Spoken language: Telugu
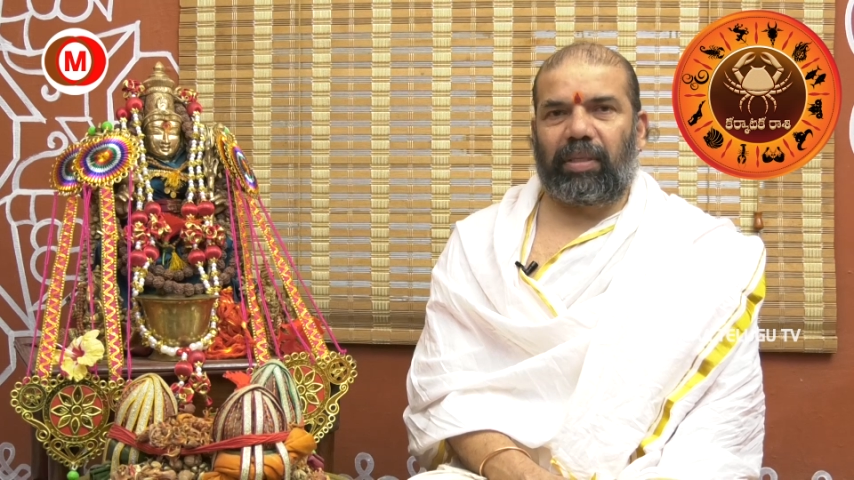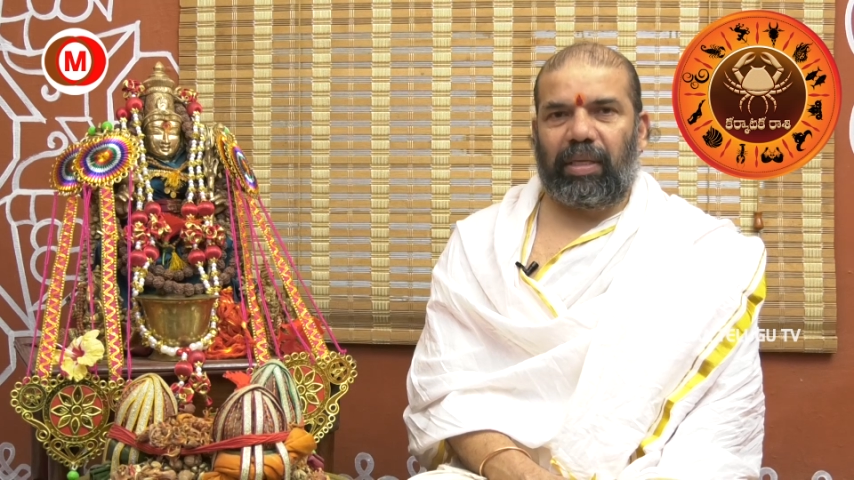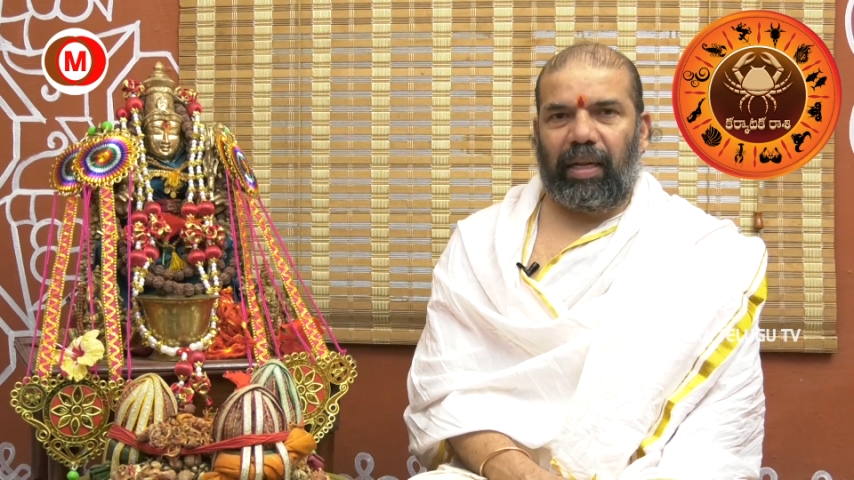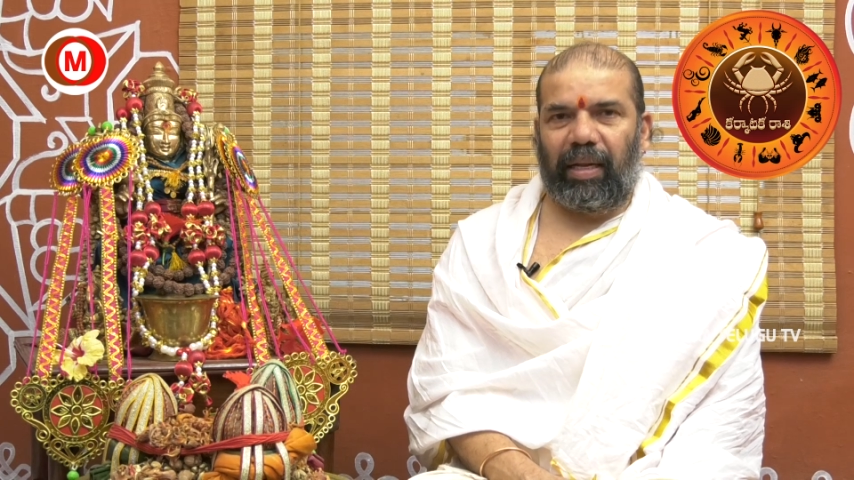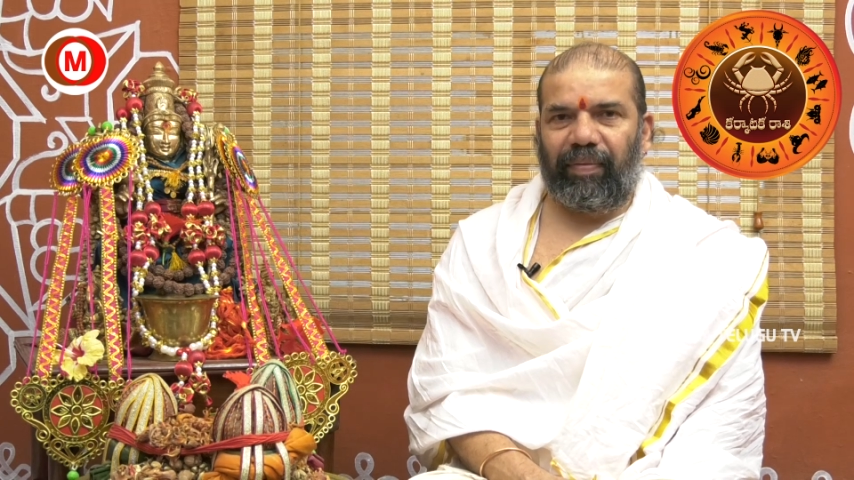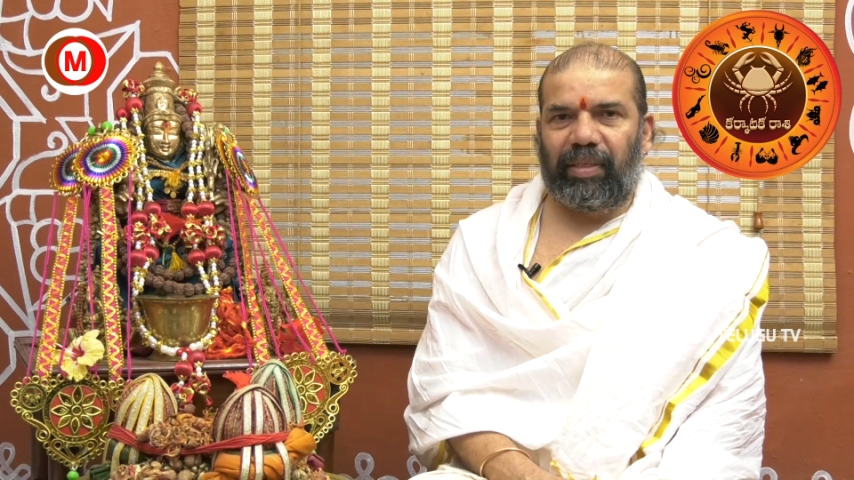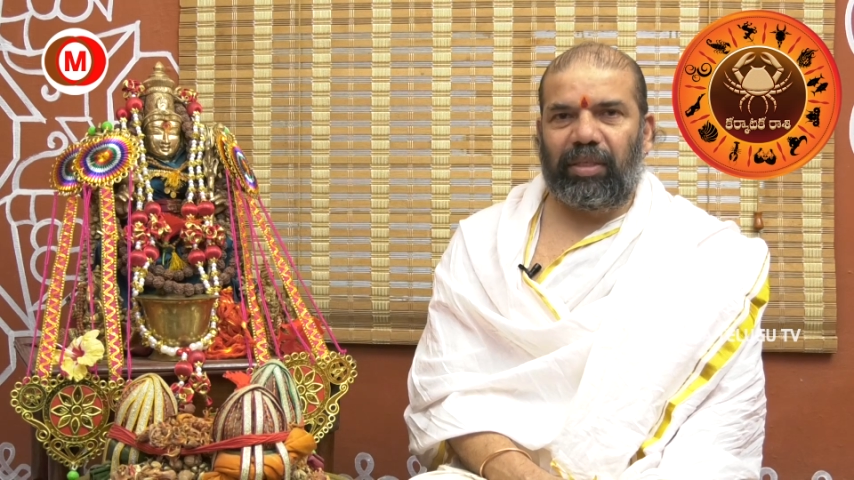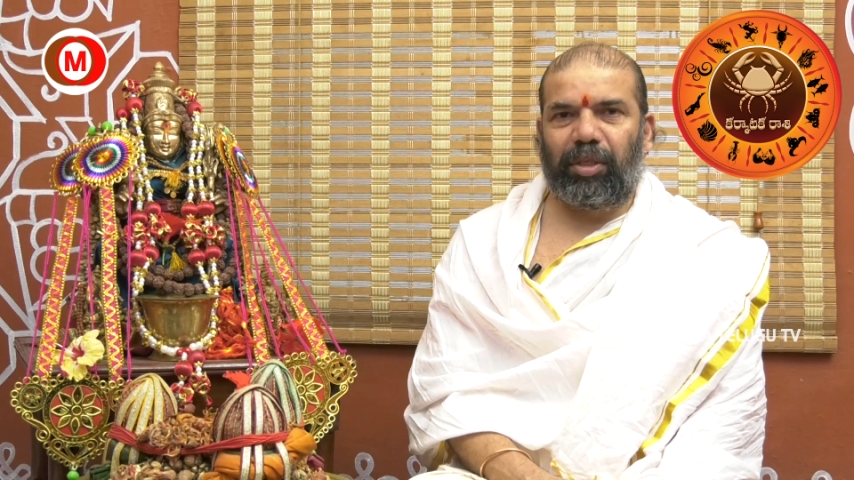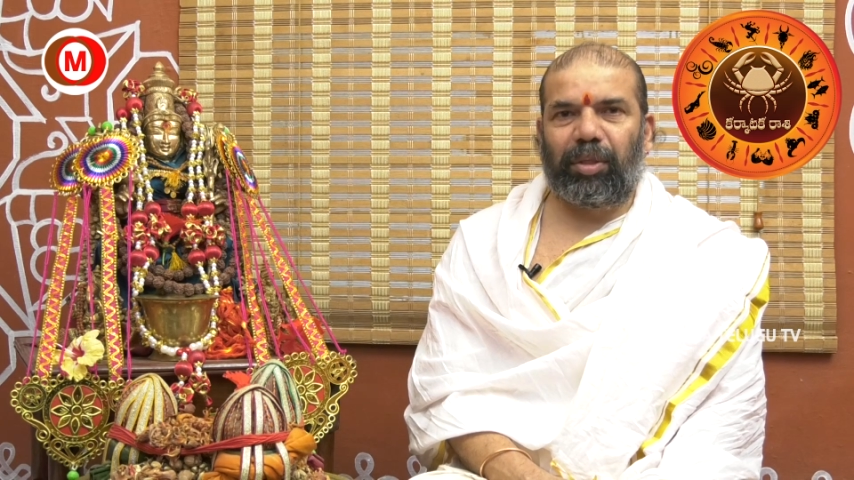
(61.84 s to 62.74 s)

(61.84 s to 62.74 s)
ఒకసారి రివిజన్